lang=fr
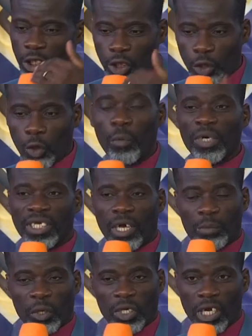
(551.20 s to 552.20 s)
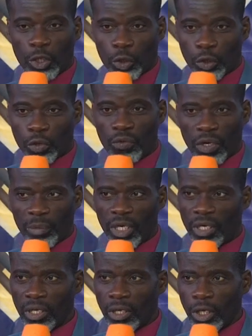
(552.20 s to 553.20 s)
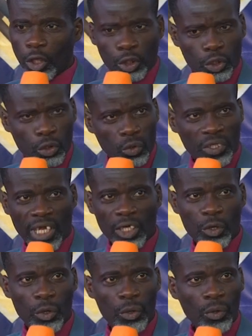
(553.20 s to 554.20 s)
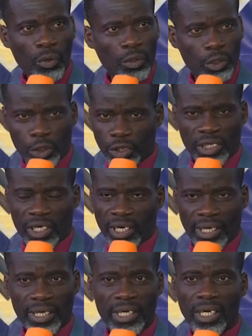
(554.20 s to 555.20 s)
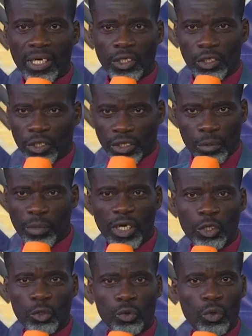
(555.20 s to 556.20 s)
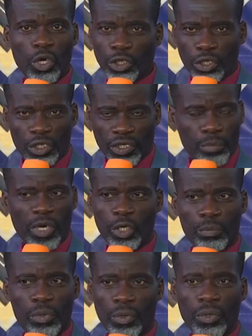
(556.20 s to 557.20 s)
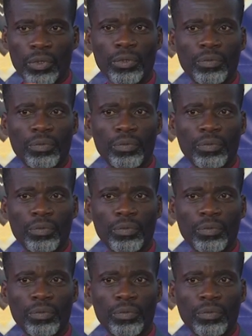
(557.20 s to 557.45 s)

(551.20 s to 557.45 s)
Je commence à porter les chaussures fermées. Je constate que je ne sens rien, je ne sens pas de douleur, je ne sens pas de brûlure.